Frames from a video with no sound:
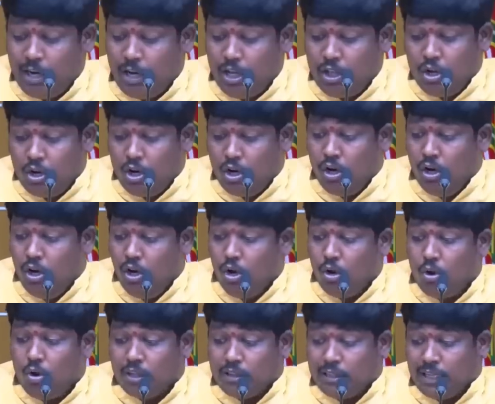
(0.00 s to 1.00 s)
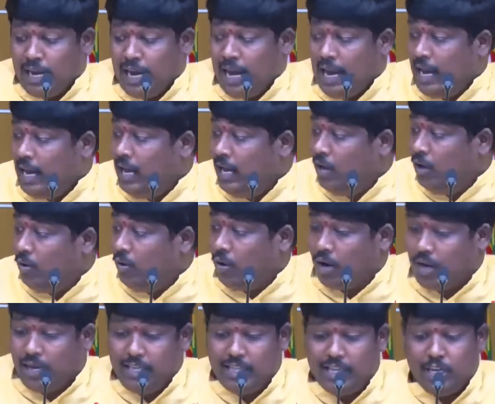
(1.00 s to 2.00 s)
నిన్న ఏదో కొత్తగా
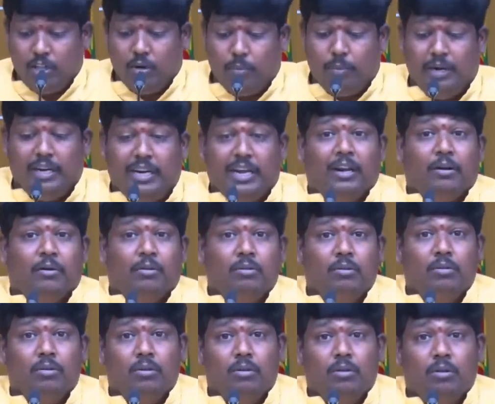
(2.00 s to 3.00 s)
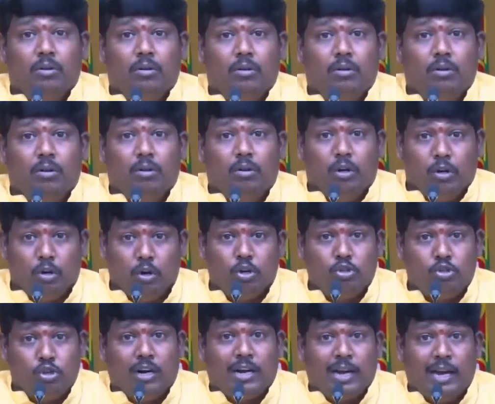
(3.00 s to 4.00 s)
ఒక ఇదేదో పెట్టారు ఈ
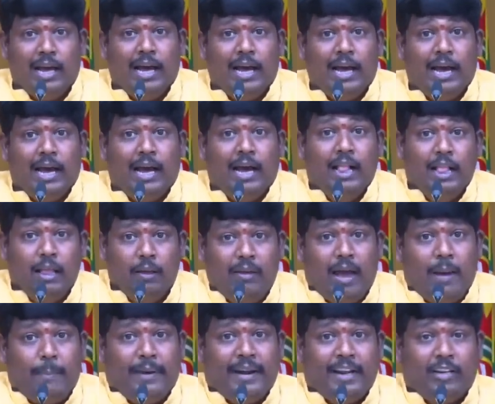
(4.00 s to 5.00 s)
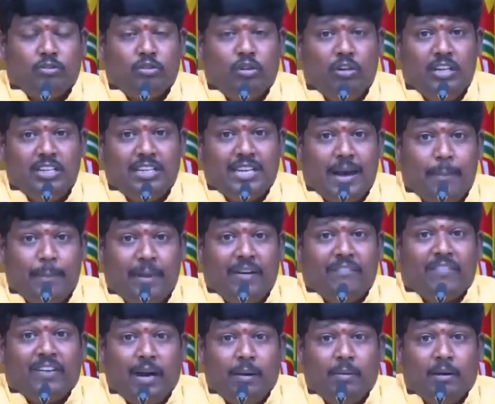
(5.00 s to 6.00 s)
రెండు చోట్ల వ్యాపారస్తుల్ని
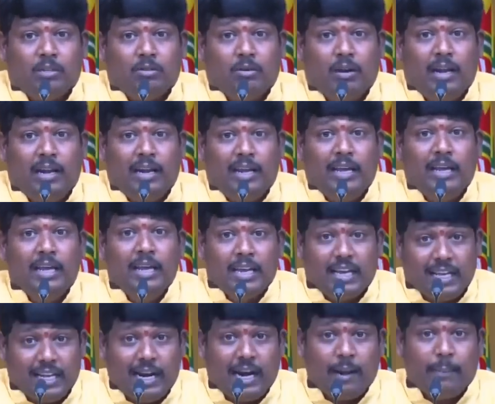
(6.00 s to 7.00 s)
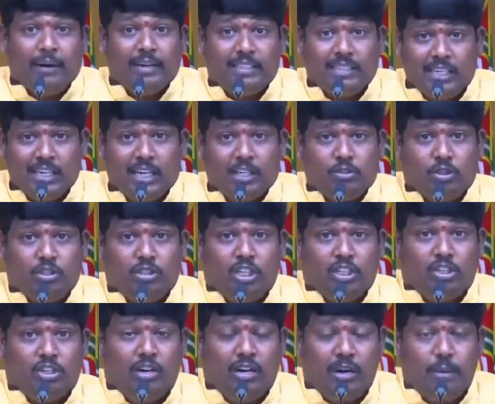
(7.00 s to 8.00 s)
ఛాంబర్ ఆఫ్ కామర్స్ వాళ్ళని కిరాణా మర్చెంట్
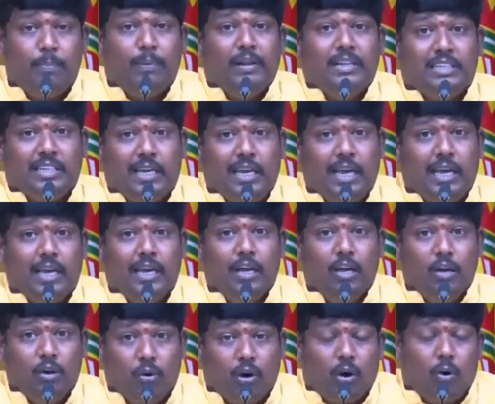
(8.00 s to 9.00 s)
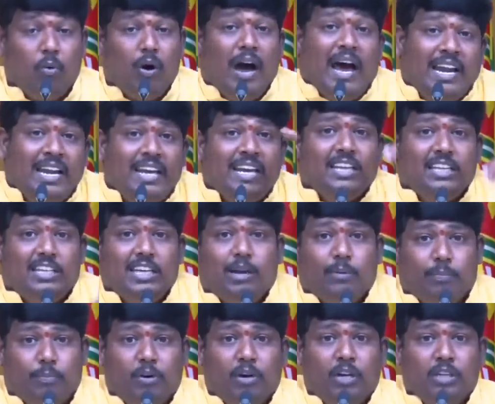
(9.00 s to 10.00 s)
అసోసియేషన్ వాళ్ళని పిలిచి ఒక వార్నింగ్
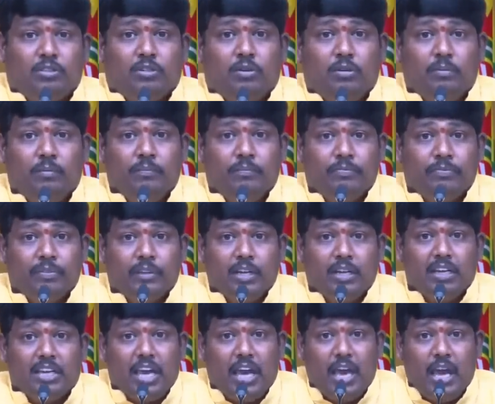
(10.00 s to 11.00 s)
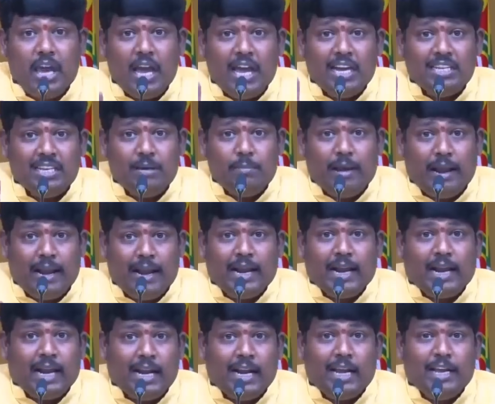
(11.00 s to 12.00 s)
ఇచ్చారు పోలీసులు కేజీ
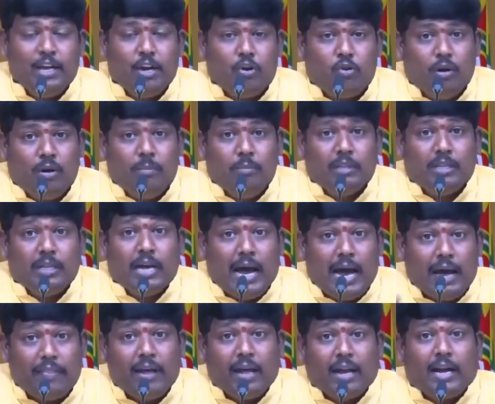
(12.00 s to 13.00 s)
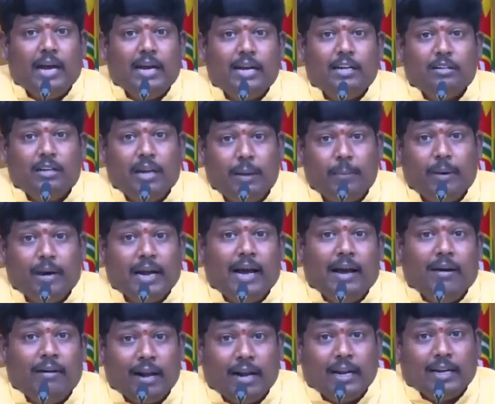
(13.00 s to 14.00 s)
బెల్లం కన్నా ఎక్కువ అమ్మితే ఆధార్ కార్డు నెంబర్
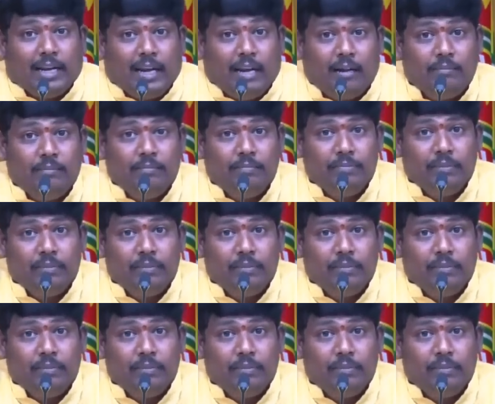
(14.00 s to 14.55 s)
కావాలంట